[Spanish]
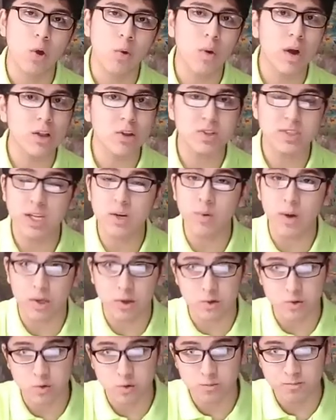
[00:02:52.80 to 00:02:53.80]
Cuatro o cinco
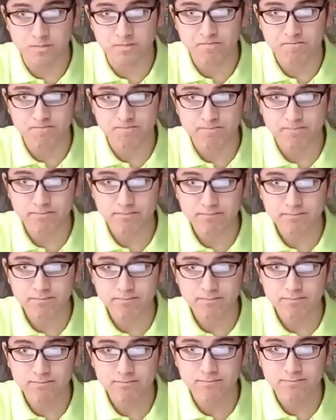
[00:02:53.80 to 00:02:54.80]
años.
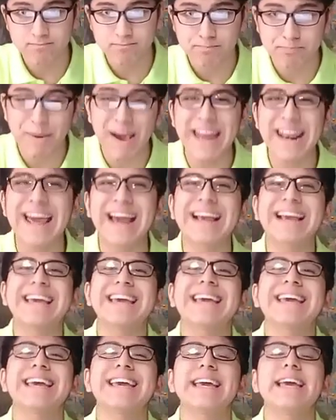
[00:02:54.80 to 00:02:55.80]
Para
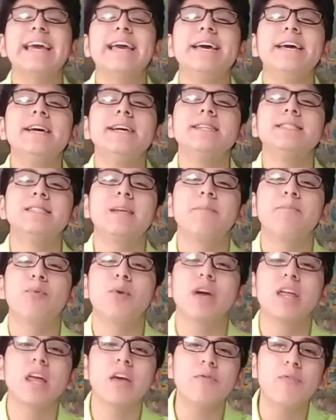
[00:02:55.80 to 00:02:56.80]
que se
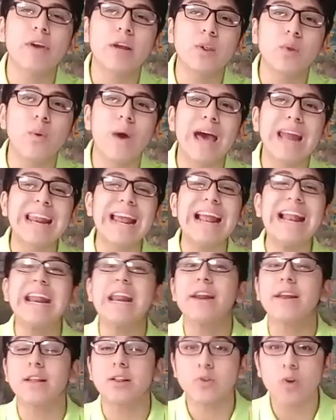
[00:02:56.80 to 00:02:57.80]
pueda efectuar el
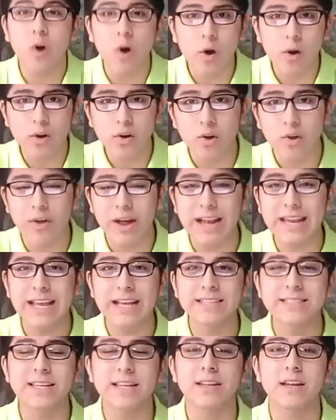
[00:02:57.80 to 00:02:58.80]
retorno de
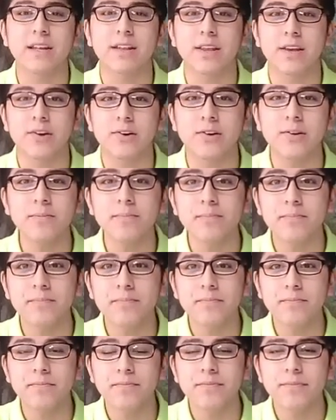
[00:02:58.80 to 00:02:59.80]
Alianza Atlético
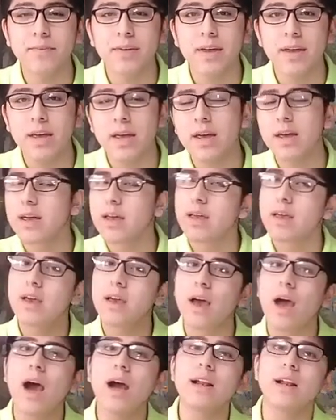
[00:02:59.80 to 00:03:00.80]

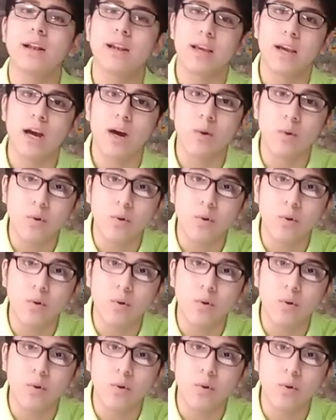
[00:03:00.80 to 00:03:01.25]
a la Liga